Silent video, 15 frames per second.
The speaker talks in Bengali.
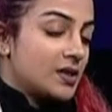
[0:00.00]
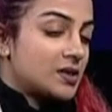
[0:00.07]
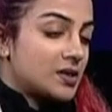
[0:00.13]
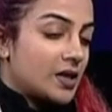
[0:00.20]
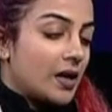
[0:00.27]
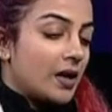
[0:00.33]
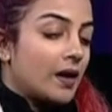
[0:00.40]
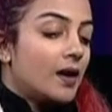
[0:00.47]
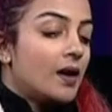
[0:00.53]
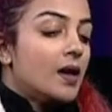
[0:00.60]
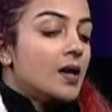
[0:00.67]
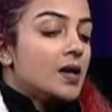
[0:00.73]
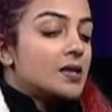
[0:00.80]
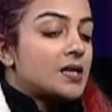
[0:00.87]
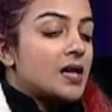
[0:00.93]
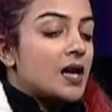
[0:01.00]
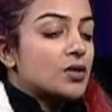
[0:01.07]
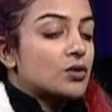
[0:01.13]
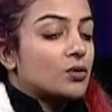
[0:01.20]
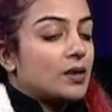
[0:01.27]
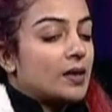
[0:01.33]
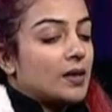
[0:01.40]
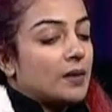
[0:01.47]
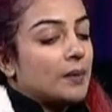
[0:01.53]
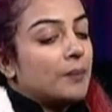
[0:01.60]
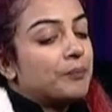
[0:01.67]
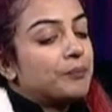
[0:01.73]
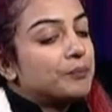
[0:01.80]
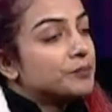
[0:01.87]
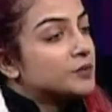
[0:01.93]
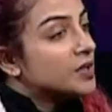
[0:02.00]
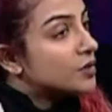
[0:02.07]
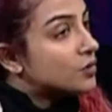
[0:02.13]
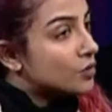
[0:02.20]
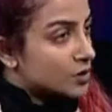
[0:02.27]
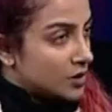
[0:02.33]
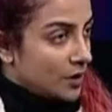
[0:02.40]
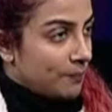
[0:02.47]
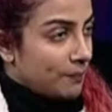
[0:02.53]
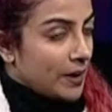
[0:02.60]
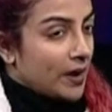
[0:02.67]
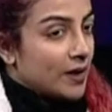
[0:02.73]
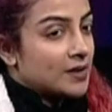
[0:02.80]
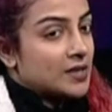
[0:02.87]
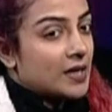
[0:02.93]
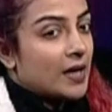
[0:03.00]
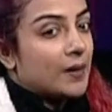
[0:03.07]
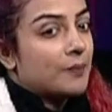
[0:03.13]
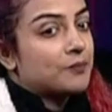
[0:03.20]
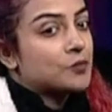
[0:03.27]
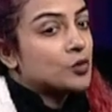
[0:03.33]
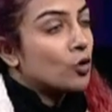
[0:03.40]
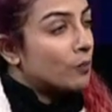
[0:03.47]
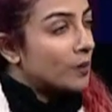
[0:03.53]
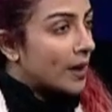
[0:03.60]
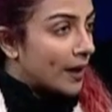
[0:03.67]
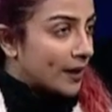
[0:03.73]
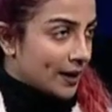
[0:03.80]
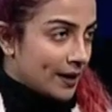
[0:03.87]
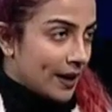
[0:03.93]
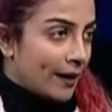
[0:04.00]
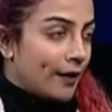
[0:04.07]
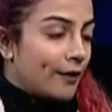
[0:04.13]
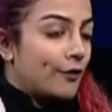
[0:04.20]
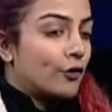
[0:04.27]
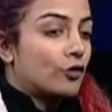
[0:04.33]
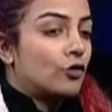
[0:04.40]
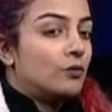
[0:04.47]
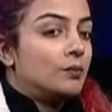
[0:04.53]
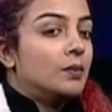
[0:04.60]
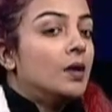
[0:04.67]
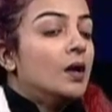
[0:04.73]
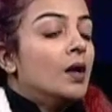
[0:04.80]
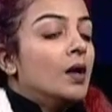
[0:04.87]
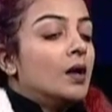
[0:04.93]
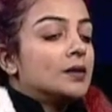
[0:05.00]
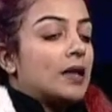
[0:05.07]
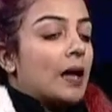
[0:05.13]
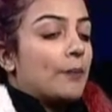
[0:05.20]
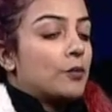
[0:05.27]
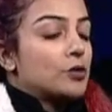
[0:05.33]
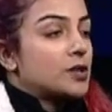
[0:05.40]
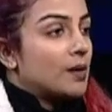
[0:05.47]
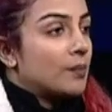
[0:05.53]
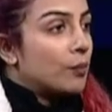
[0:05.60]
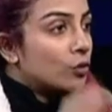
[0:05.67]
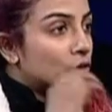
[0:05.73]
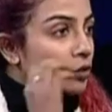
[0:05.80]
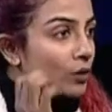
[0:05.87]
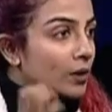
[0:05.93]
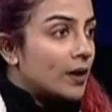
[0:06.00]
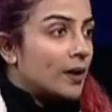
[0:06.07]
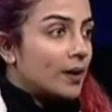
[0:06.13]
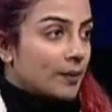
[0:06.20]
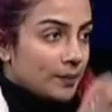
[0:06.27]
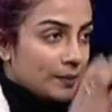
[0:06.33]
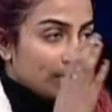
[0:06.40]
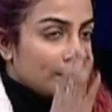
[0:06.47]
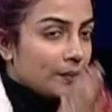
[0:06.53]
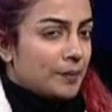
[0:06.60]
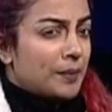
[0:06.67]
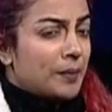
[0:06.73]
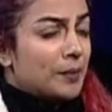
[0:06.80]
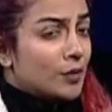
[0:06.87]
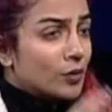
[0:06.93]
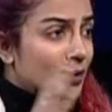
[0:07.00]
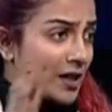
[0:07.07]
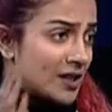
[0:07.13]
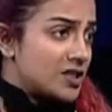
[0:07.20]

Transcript: যে সে সে আসলে চিত্রশিল্পে সে ছবি আঁকে নানান রকম তারপর সে বোতলে বিভিন্ন